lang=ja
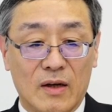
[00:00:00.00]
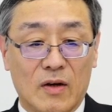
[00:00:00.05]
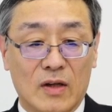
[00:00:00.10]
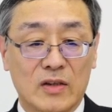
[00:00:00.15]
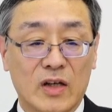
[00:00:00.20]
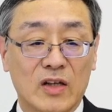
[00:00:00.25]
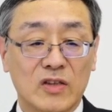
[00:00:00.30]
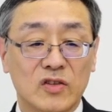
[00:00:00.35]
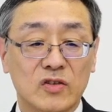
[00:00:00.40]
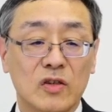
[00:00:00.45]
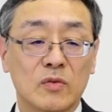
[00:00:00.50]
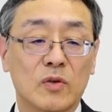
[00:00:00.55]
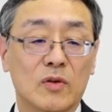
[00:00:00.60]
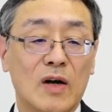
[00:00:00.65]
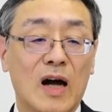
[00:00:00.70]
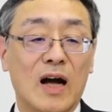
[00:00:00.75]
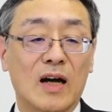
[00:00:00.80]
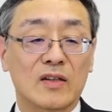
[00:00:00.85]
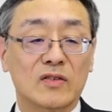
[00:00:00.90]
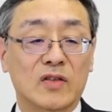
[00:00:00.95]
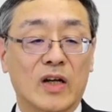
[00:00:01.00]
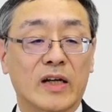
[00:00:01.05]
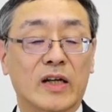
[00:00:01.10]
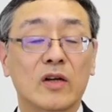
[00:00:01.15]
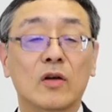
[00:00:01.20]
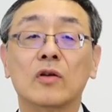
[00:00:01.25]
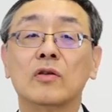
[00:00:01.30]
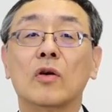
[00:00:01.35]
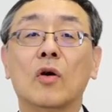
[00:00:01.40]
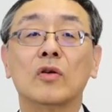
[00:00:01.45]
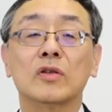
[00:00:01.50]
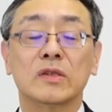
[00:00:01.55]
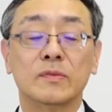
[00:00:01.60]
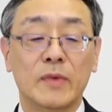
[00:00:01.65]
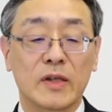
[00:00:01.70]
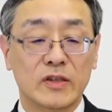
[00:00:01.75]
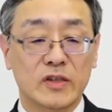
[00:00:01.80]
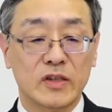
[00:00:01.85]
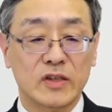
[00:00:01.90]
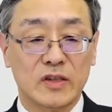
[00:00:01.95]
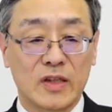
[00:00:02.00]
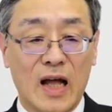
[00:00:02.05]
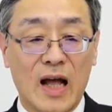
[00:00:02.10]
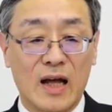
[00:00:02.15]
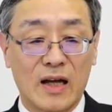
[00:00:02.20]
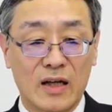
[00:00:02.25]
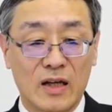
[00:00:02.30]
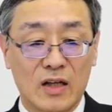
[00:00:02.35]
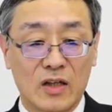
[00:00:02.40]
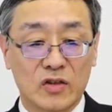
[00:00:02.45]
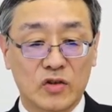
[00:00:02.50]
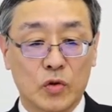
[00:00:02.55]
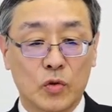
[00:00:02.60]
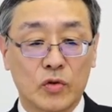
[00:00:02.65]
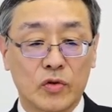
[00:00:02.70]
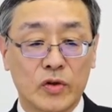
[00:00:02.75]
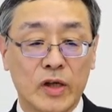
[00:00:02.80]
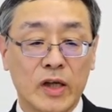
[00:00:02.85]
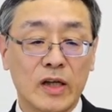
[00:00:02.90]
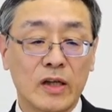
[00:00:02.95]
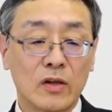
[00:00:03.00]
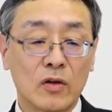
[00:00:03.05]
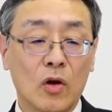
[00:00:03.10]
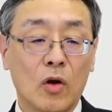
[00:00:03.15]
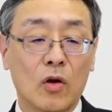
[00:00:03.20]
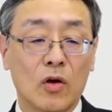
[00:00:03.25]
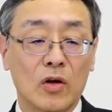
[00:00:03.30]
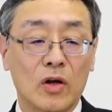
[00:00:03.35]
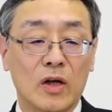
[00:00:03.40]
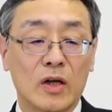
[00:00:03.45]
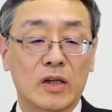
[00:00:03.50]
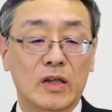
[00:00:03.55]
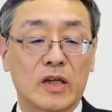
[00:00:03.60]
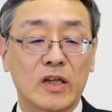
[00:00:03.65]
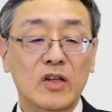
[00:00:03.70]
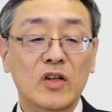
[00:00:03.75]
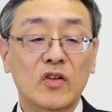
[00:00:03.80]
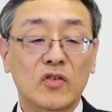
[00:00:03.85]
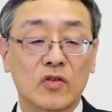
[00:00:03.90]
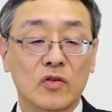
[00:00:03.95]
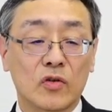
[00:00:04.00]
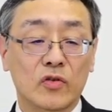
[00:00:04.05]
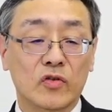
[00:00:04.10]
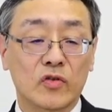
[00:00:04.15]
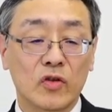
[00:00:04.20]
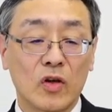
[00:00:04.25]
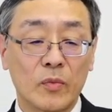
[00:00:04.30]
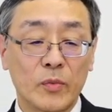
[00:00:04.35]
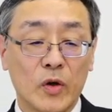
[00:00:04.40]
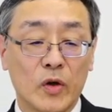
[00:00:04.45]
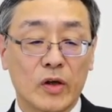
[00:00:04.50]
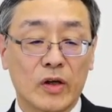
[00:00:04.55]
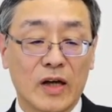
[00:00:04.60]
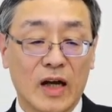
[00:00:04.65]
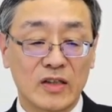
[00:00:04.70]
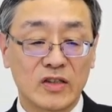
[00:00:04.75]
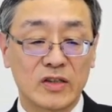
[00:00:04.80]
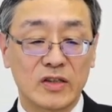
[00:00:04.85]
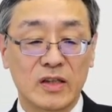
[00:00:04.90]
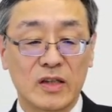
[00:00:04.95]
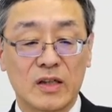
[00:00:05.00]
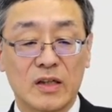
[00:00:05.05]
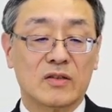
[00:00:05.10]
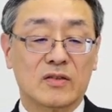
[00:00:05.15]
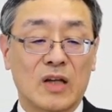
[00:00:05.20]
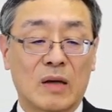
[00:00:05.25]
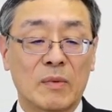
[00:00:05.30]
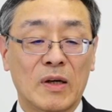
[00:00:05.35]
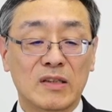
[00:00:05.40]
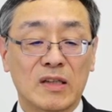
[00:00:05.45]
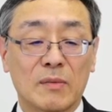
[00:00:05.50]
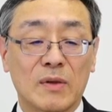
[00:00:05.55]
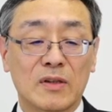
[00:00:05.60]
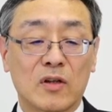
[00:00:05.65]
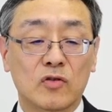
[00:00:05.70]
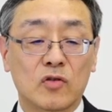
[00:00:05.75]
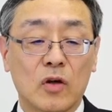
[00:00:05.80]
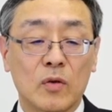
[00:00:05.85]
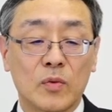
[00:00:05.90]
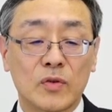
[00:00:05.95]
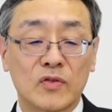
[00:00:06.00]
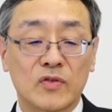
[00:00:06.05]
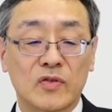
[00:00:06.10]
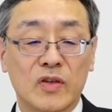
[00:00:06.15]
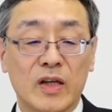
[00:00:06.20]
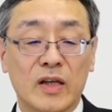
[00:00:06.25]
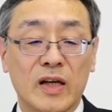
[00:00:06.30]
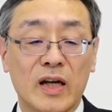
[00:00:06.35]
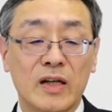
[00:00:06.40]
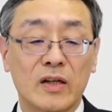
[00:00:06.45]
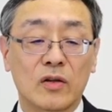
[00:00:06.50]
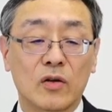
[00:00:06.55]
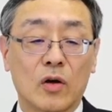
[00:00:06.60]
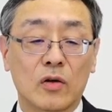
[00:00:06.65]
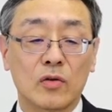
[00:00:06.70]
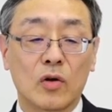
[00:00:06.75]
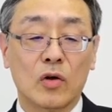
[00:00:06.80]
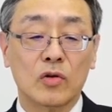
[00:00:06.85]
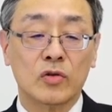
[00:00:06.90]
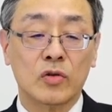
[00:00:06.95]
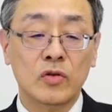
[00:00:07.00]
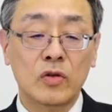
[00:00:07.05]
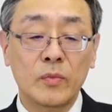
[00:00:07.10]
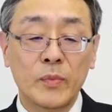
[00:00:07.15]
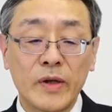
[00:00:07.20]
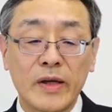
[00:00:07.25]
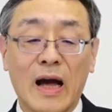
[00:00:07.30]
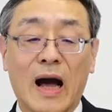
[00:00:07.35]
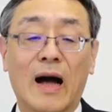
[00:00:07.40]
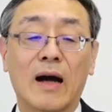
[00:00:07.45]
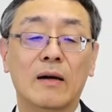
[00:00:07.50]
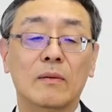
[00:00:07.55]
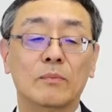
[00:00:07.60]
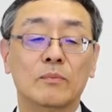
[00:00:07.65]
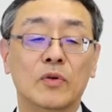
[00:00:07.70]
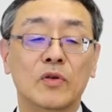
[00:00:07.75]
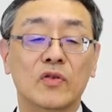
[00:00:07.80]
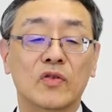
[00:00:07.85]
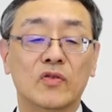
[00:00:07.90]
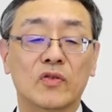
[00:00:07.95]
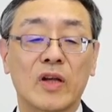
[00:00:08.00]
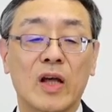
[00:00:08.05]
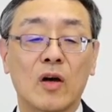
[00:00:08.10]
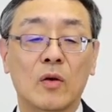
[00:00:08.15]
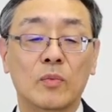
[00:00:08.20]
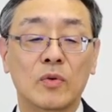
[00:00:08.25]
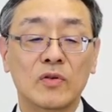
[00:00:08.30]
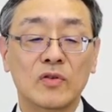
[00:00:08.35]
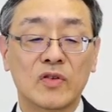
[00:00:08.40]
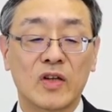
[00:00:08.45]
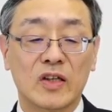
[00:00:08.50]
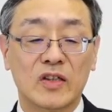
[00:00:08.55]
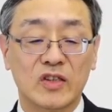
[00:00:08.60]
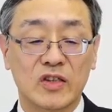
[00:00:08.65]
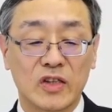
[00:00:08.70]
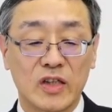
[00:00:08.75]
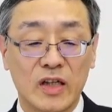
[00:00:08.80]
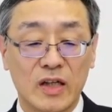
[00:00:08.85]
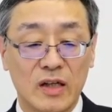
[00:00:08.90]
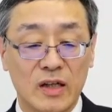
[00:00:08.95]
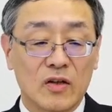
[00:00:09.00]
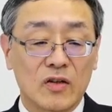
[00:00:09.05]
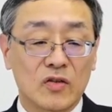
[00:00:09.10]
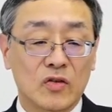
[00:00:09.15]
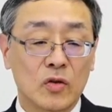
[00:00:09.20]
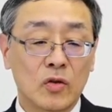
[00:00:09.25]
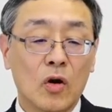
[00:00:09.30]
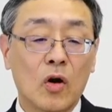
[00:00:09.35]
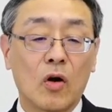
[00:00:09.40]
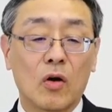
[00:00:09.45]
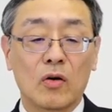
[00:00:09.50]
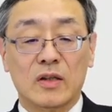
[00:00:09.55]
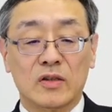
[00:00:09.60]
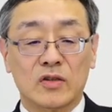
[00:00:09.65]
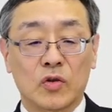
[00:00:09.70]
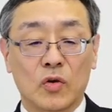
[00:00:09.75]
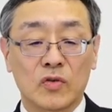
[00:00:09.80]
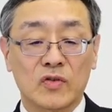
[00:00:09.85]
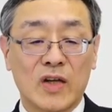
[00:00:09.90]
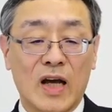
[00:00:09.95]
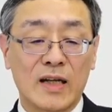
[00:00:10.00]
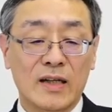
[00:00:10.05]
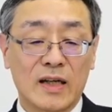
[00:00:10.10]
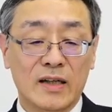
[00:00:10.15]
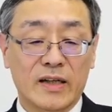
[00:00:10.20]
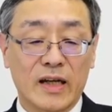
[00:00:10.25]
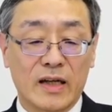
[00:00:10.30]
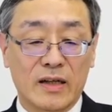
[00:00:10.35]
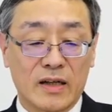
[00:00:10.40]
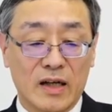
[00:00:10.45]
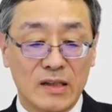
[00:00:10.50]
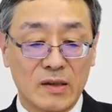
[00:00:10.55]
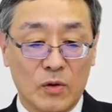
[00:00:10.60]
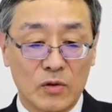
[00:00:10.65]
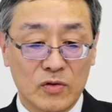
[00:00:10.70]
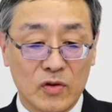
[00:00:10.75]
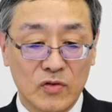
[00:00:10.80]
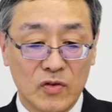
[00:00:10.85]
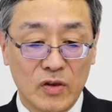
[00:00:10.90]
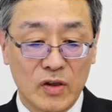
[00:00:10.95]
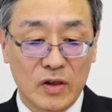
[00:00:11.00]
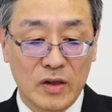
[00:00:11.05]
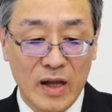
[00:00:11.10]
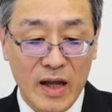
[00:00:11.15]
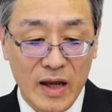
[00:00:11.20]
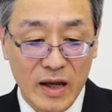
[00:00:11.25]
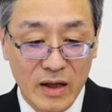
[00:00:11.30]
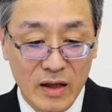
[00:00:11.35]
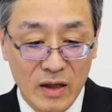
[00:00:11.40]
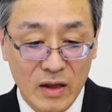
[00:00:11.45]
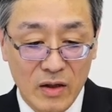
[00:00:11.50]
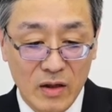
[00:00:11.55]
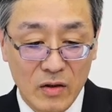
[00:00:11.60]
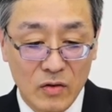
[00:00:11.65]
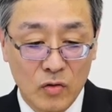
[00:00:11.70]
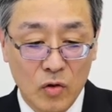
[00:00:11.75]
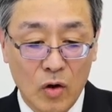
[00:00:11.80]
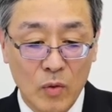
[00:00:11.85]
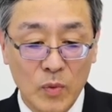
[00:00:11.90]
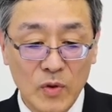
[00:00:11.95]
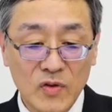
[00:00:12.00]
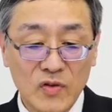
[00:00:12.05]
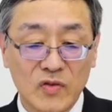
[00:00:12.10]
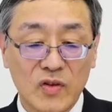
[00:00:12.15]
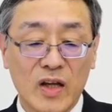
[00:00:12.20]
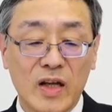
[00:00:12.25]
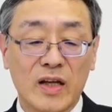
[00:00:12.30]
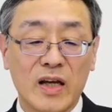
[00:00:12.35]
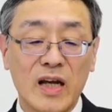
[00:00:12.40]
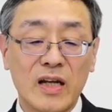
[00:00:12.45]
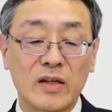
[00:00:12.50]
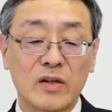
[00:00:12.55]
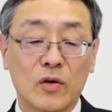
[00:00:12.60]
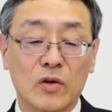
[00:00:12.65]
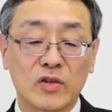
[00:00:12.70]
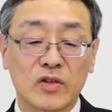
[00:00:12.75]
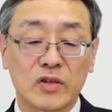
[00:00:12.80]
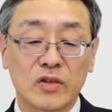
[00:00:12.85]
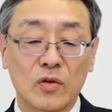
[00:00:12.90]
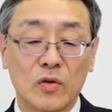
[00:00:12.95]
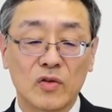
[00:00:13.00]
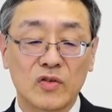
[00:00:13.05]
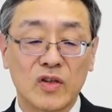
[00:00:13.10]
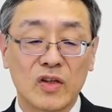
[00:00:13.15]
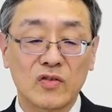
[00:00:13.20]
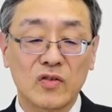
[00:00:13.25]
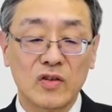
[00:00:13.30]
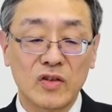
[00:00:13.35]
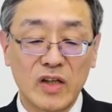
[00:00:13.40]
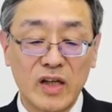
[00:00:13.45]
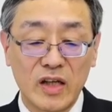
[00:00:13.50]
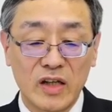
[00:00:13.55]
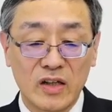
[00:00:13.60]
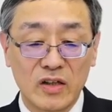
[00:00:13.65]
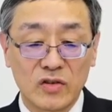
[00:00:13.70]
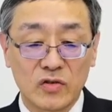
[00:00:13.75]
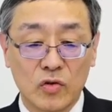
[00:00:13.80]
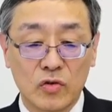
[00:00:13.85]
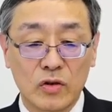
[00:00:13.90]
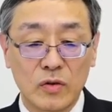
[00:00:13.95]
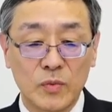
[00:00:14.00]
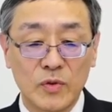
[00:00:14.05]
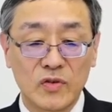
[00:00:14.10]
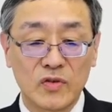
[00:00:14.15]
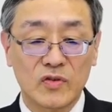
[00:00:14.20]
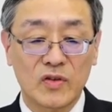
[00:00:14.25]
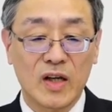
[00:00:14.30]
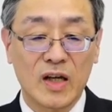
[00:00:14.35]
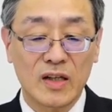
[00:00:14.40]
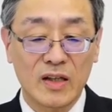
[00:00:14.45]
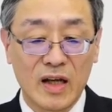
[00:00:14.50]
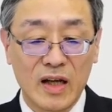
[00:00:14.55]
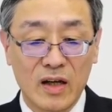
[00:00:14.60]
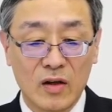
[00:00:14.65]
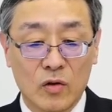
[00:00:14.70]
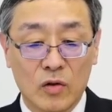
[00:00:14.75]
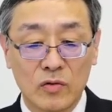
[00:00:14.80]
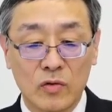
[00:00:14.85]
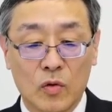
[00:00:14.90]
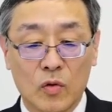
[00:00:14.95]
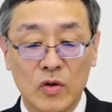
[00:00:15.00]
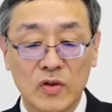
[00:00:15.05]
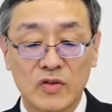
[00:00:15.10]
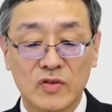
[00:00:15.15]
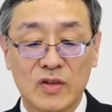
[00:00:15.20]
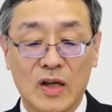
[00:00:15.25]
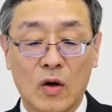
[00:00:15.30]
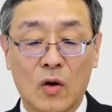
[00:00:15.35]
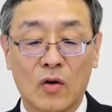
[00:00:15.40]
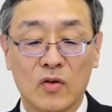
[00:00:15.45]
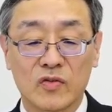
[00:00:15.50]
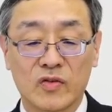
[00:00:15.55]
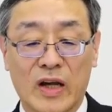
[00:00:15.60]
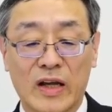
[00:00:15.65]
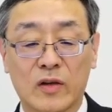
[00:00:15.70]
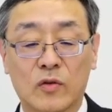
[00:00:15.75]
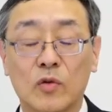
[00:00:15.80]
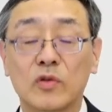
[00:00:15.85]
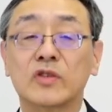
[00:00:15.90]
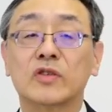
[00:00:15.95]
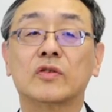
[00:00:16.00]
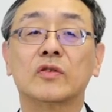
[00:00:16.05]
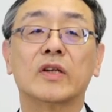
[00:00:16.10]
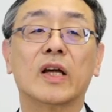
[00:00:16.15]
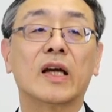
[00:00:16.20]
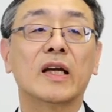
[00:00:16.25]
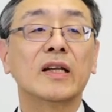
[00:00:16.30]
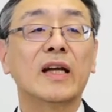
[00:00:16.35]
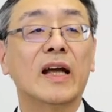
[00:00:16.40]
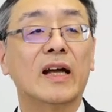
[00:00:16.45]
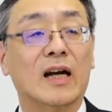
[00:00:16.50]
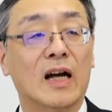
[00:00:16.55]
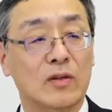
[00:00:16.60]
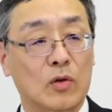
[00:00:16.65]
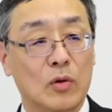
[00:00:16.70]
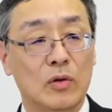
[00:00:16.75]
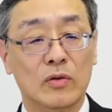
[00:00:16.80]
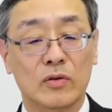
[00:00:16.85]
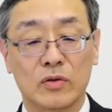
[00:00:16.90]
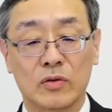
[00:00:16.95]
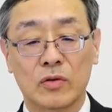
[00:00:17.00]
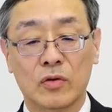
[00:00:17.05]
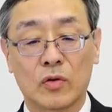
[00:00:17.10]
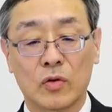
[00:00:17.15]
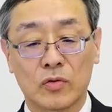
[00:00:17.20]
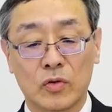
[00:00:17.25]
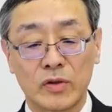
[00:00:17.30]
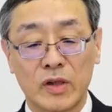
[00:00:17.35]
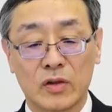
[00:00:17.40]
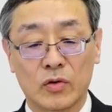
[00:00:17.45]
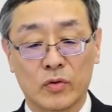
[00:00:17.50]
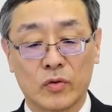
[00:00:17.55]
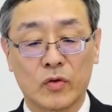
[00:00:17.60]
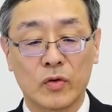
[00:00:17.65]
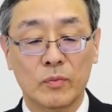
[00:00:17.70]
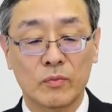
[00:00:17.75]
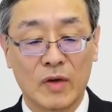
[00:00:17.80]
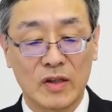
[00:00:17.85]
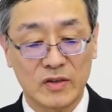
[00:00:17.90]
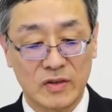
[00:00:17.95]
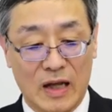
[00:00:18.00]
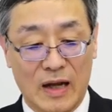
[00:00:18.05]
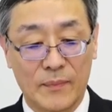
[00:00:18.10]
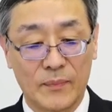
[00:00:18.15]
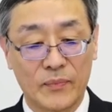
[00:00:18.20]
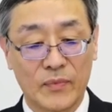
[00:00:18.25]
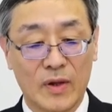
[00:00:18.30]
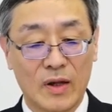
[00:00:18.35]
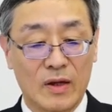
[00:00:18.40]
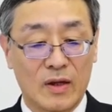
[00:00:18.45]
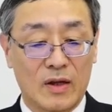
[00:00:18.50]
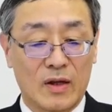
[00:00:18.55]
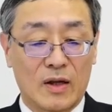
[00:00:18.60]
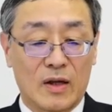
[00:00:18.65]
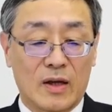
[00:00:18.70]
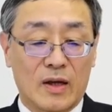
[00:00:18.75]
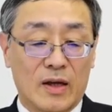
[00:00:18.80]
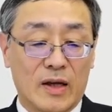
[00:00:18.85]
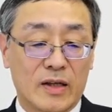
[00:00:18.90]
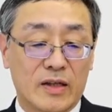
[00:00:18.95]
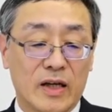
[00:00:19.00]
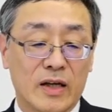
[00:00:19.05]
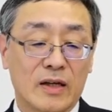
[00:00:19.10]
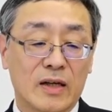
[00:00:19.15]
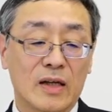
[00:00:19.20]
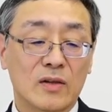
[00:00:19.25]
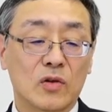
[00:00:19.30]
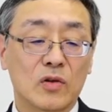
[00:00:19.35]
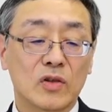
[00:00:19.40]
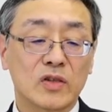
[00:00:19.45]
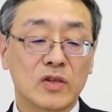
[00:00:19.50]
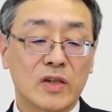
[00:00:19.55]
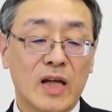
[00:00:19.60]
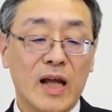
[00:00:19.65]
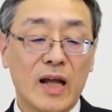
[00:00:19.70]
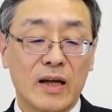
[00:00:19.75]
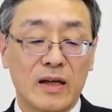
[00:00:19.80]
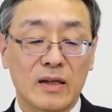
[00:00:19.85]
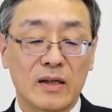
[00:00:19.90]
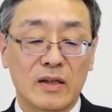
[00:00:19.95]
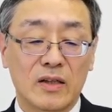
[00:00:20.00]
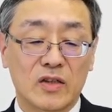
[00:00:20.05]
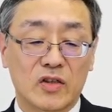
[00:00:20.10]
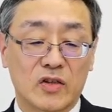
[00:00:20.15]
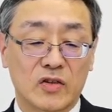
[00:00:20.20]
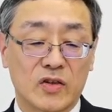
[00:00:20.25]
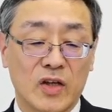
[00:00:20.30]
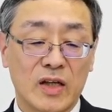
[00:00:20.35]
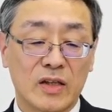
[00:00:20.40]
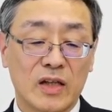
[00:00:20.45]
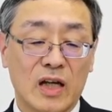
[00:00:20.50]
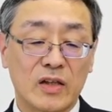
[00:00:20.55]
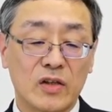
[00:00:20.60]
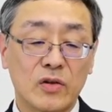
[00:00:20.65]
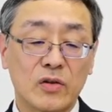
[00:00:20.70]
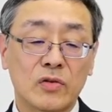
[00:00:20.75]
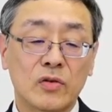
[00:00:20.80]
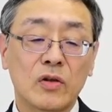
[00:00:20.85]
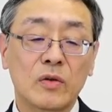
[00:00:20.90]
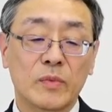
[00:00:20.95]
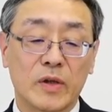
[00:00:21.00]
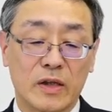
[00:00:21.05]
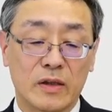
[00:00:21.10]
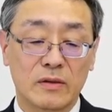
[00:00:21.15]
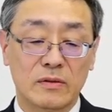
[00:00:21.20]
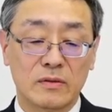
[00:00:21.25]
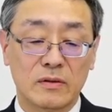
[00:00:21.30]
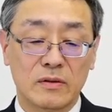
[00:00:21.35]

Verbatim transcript: 私どもは先ほどお示しした食品の技術の強みを生かし、様々な動物性原料の風味や物性を分析し、その詳細な結果に基づいて、動物性原料を使用せずに植物性でこの美味しさを再構築できないかということに取り組みました。結果として自然な乳風味、